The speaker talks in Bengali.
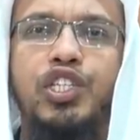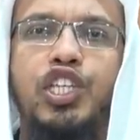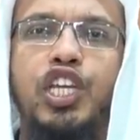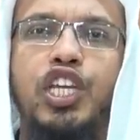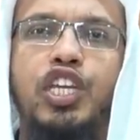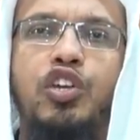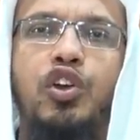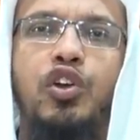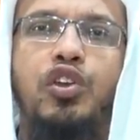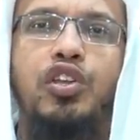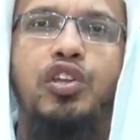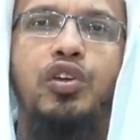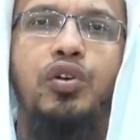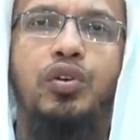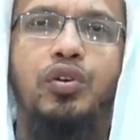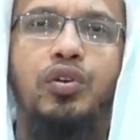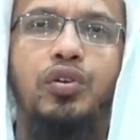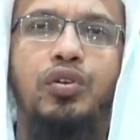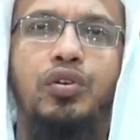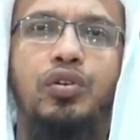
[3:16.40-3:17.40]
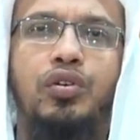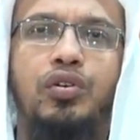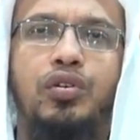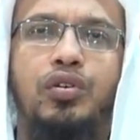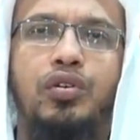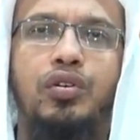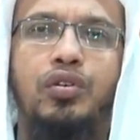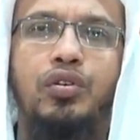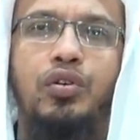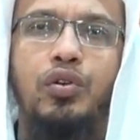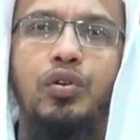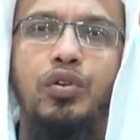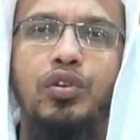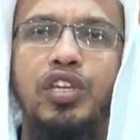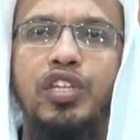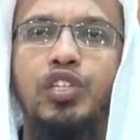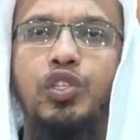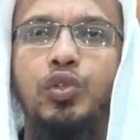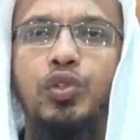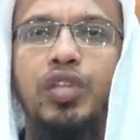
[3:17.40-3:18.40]
শিক্ষণীয় কোনো
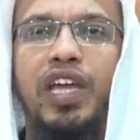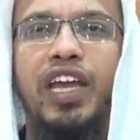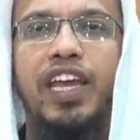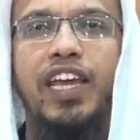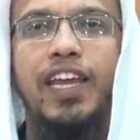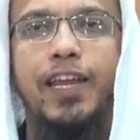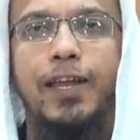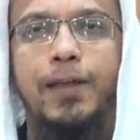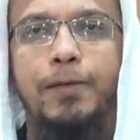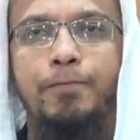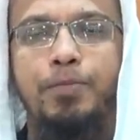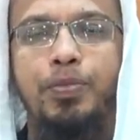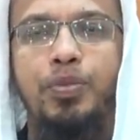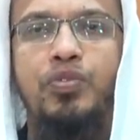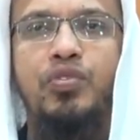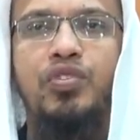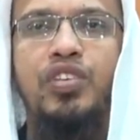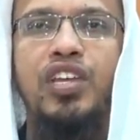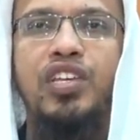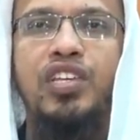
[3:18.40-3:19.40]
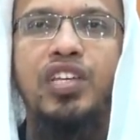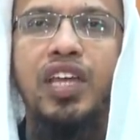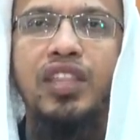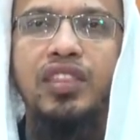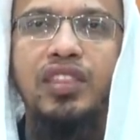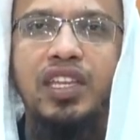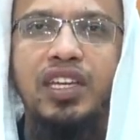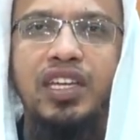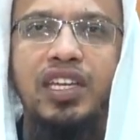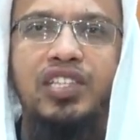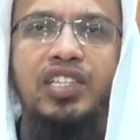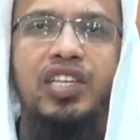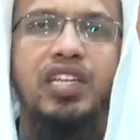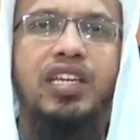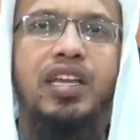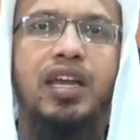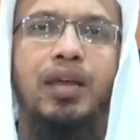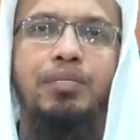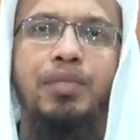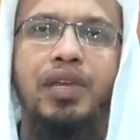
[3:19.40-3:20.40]
কিছু দেখে না যেইখান থেকে
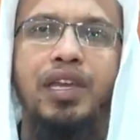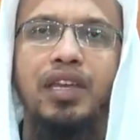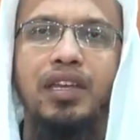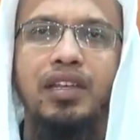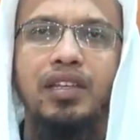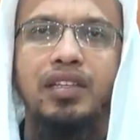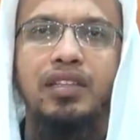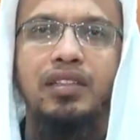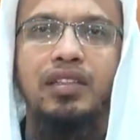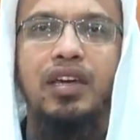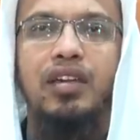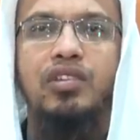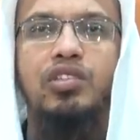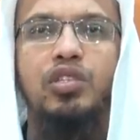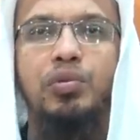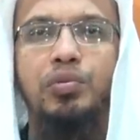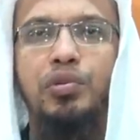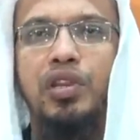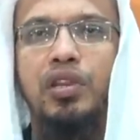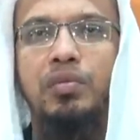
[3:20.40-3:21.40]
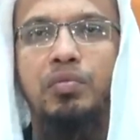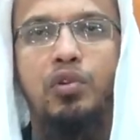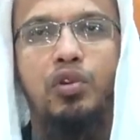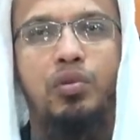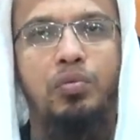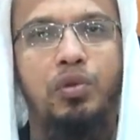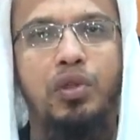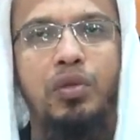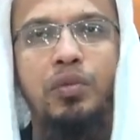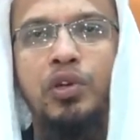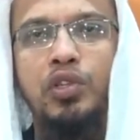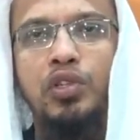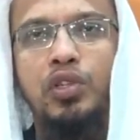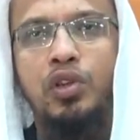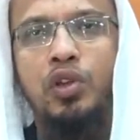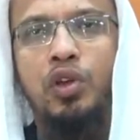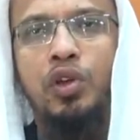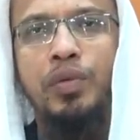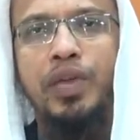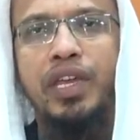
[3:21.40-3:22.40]
শিক্ষা পেয়ে তার জীবনের মোড়
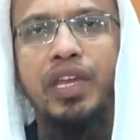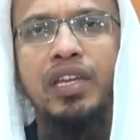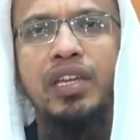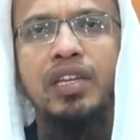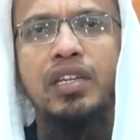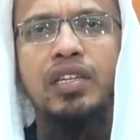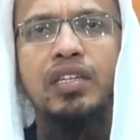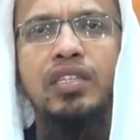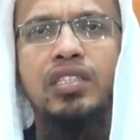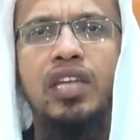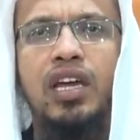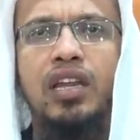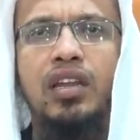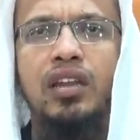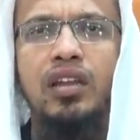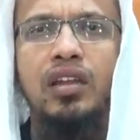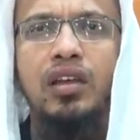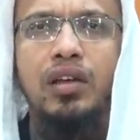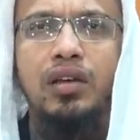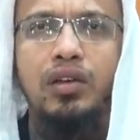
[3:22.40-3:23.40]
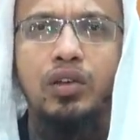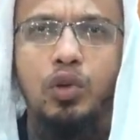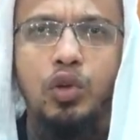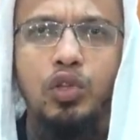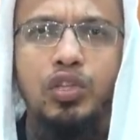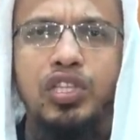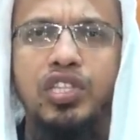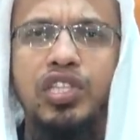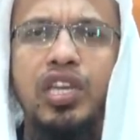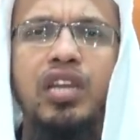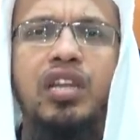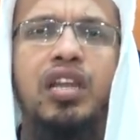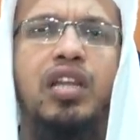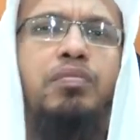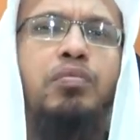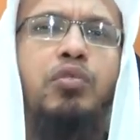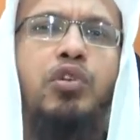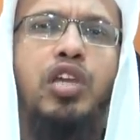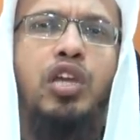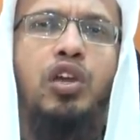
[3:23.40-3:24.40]
পরিবর্তন হবে তার গতি
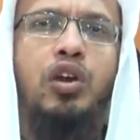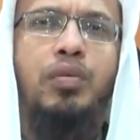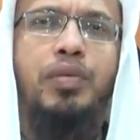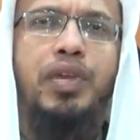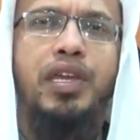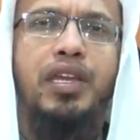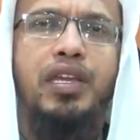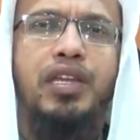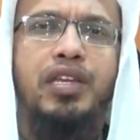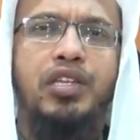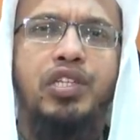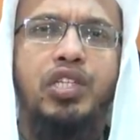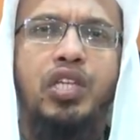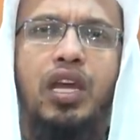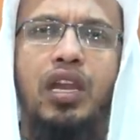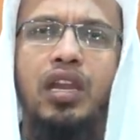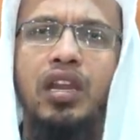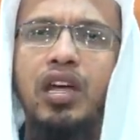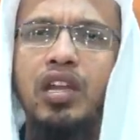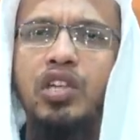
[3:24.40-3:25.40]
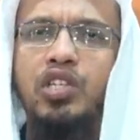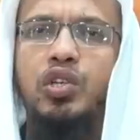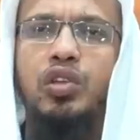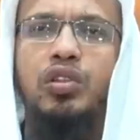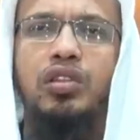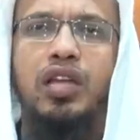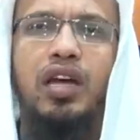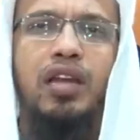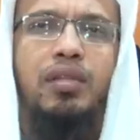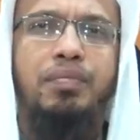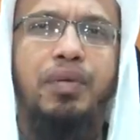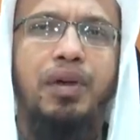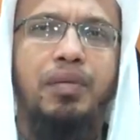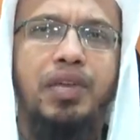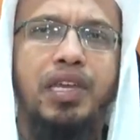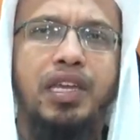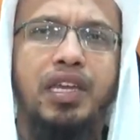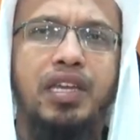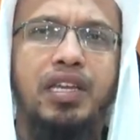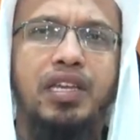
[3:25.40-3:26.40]
জান্নাতমুখী হবে সে আল্লাহর সন্ধান
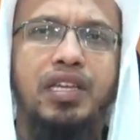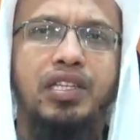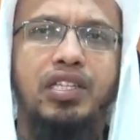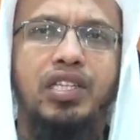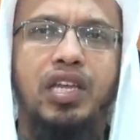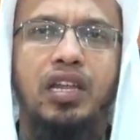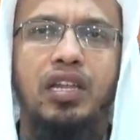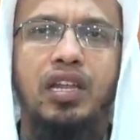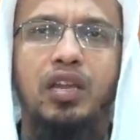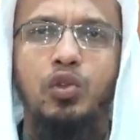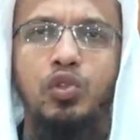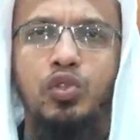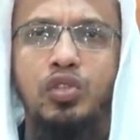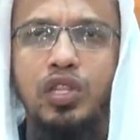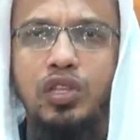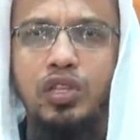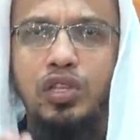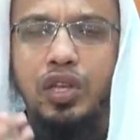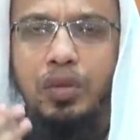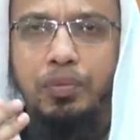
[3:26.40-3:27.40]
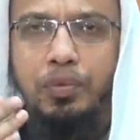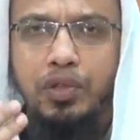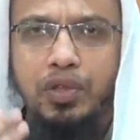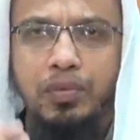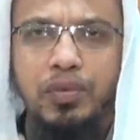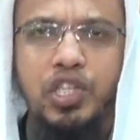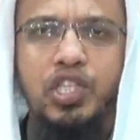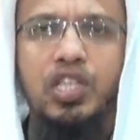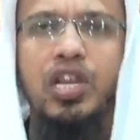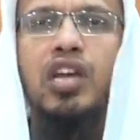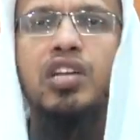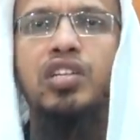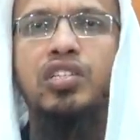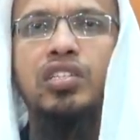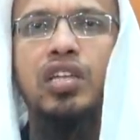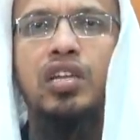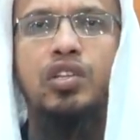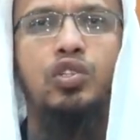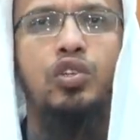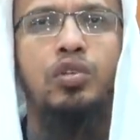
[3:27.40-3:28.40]
পাবে সে আল্লাহর অস্তিত্বের প্রতি বিশ্বাস
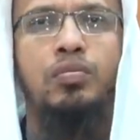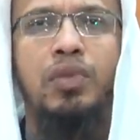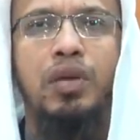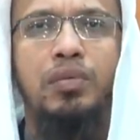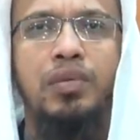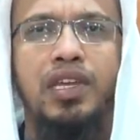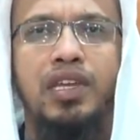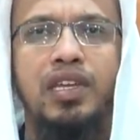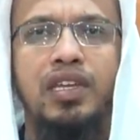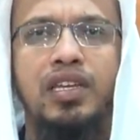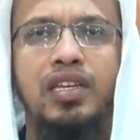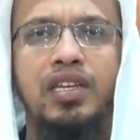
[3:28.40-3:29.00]
তার জন্মাবে